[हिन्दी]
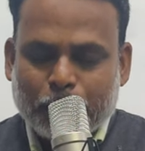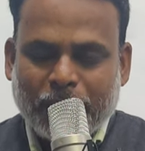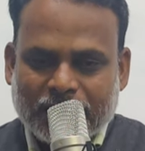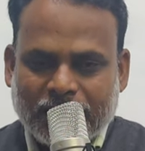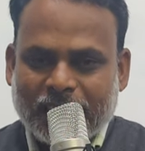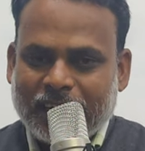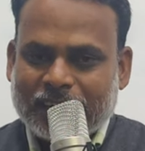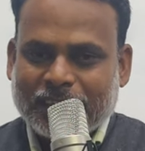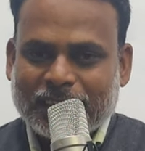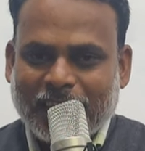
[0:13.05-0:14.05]
मैच
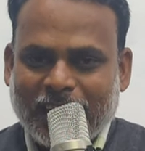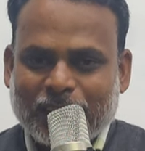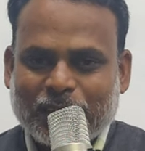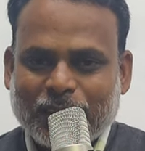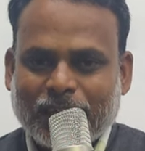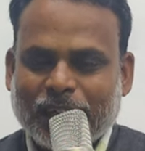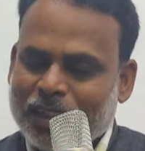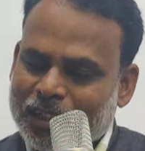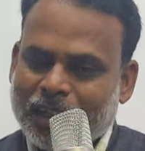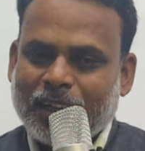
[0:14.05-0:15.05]
हाइलाइट्स के साथ
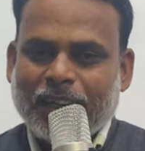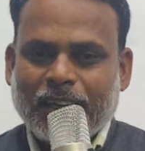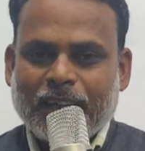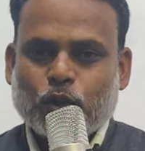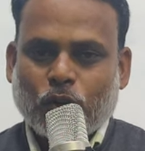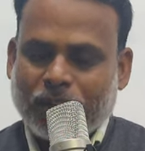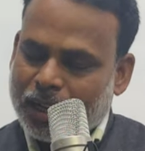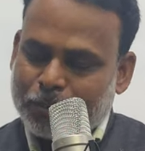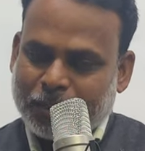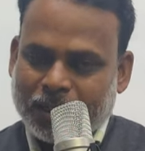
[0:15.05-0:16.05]
इस दौरान
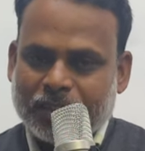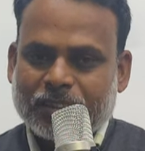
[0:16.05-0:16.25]
आपके